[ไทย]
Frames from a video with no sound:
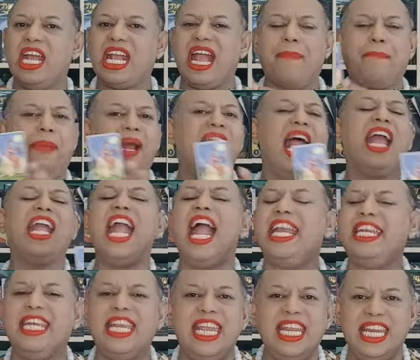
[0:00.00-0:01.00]
กับพลังงาน
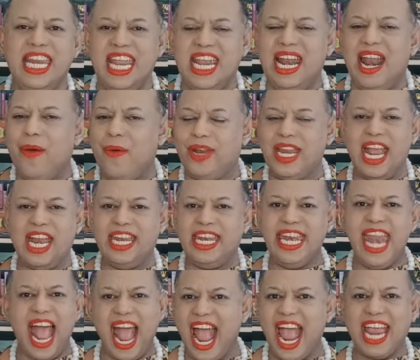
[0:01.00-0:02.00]
ดี ๆ เหล่านั้น
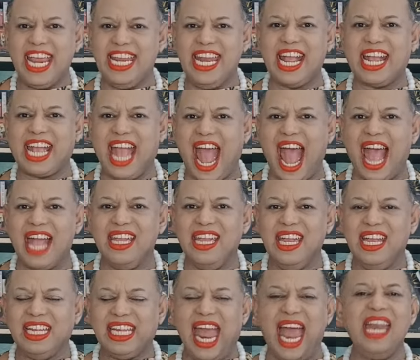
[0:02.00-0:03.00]
ได้นะคะ
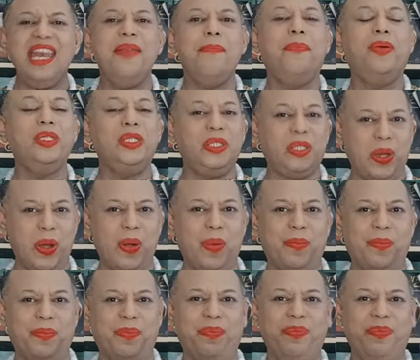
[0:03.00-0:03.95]
ท่านผู้ชม